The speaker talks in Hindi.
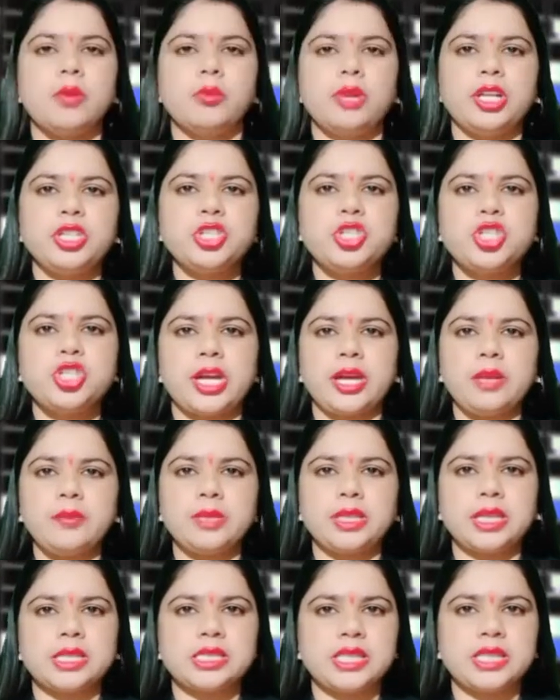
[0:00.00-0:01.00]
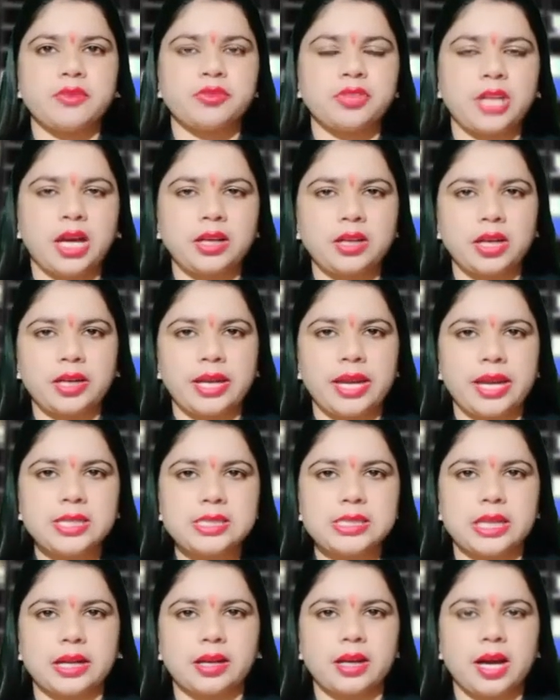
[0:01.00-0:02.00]
बुलंदशहर में तेज रफ्तार का
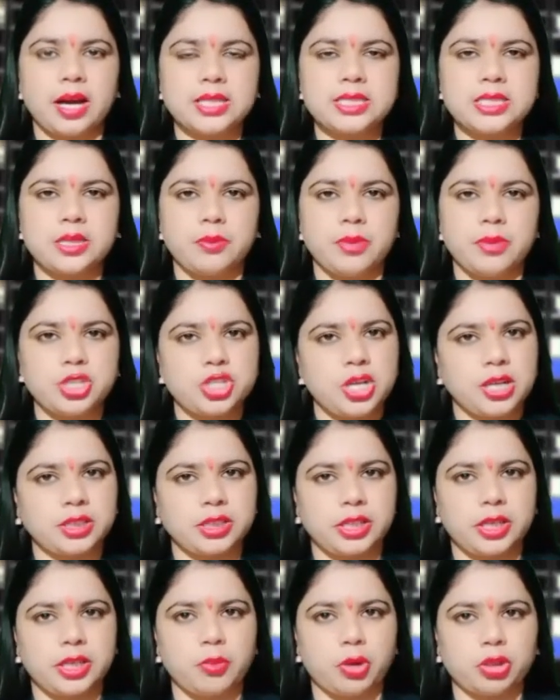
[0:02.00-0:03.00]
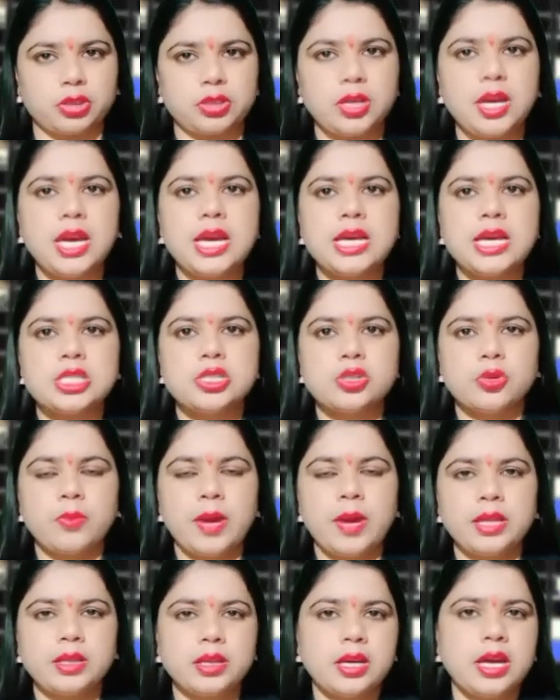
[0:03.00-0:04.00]
कहर सड़क हादसे में छात्र की मौत
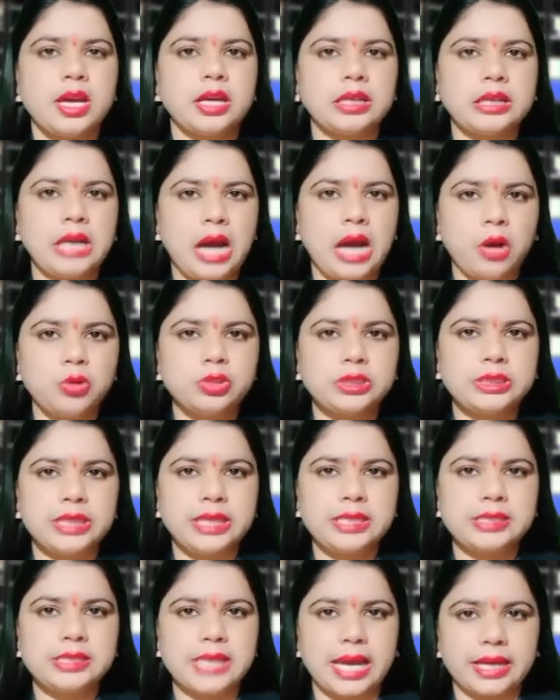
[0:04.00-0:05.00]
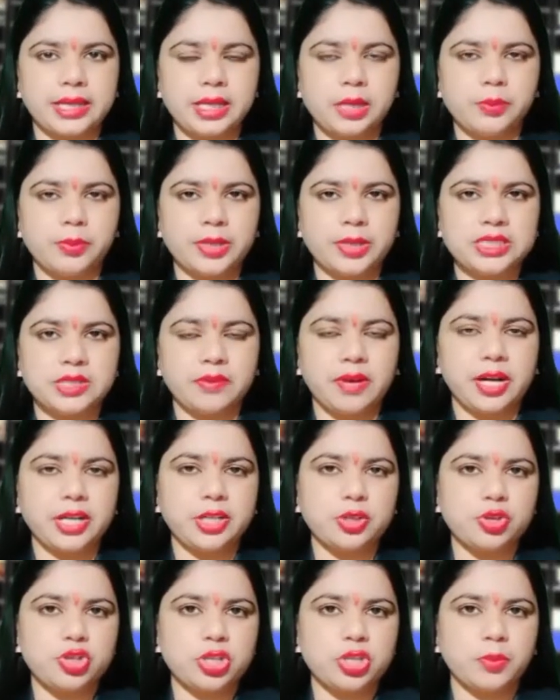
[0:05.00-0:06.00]
सुबह गांव से साइकिल पर
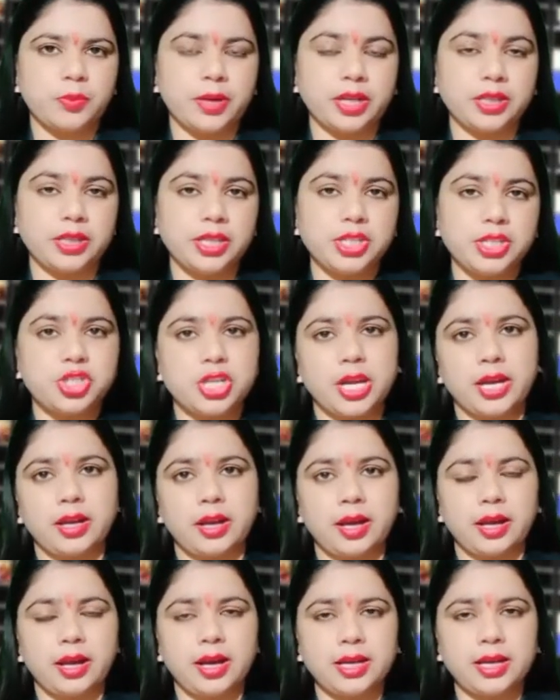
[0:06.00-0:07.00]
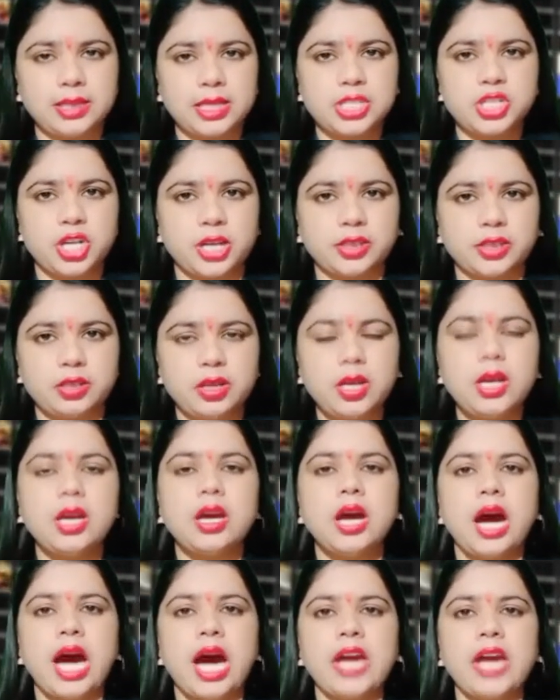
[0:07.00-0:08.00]
सवार ट्यूशन पढ़ने शहर आ रहा था छात्र
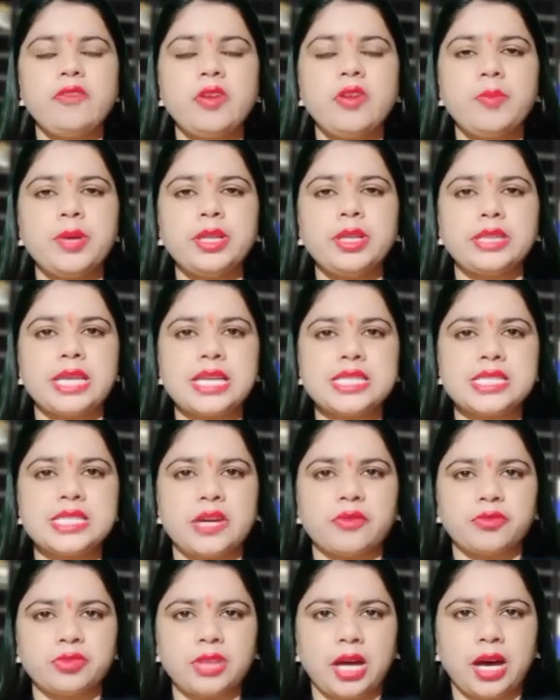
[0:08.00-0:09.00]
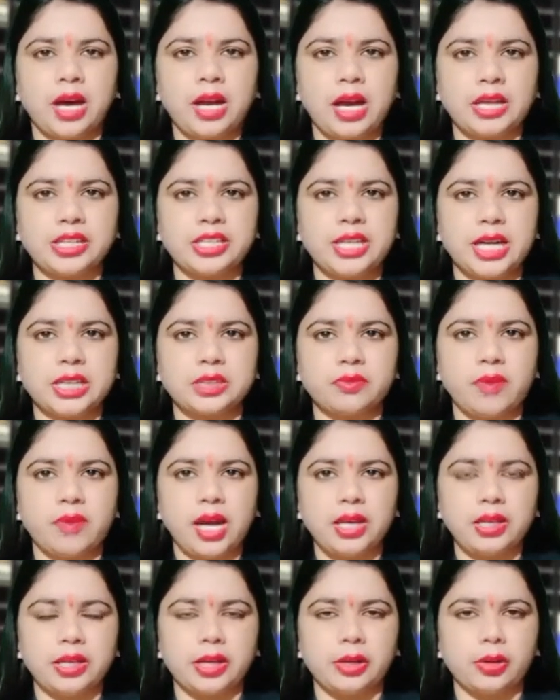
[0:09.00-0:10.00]
हाईवे पर तेज रफ्तार अज्ञात
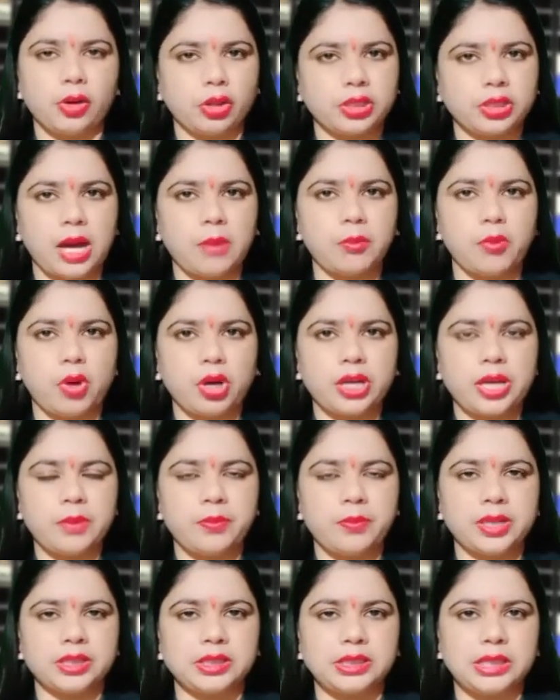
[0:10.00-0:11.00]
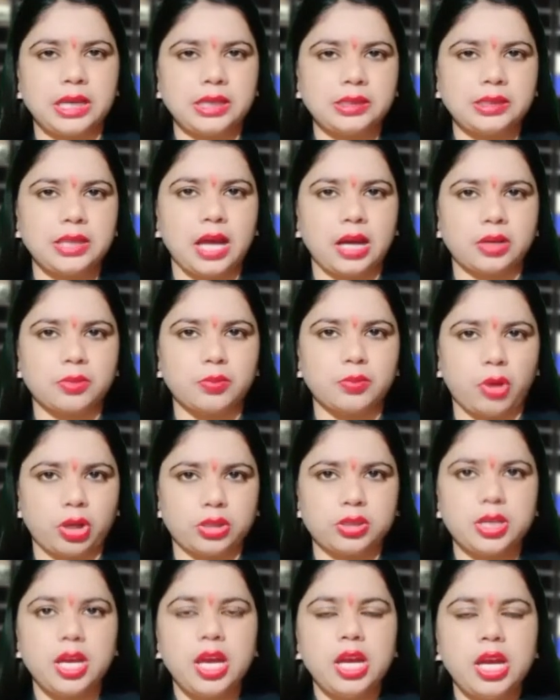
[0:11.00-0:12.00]
वाहन ने रौंदा मौके पर दर्दनाक
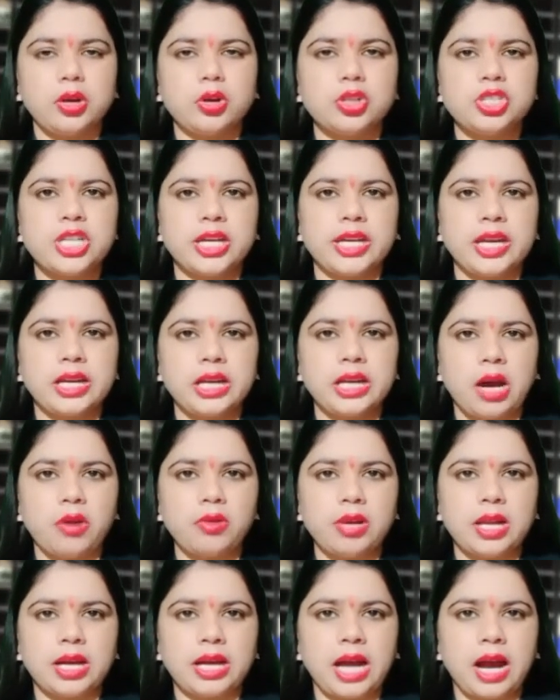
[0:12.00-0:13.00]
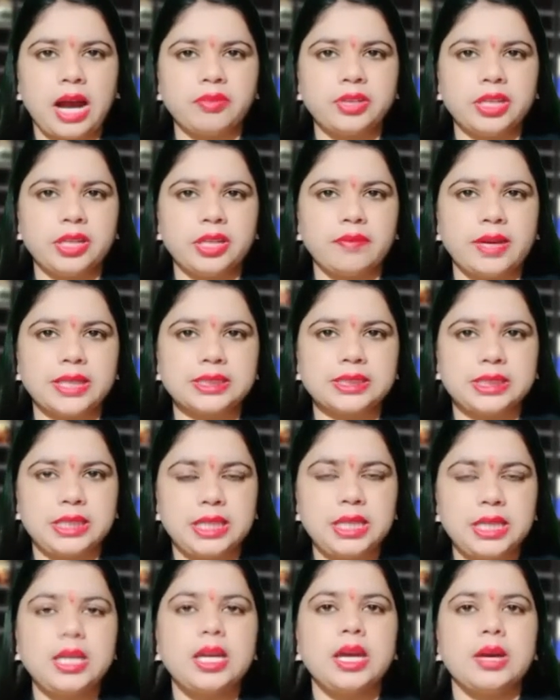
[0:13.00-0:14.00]
मौत खुर्जा के गाँव लखावटी निवासी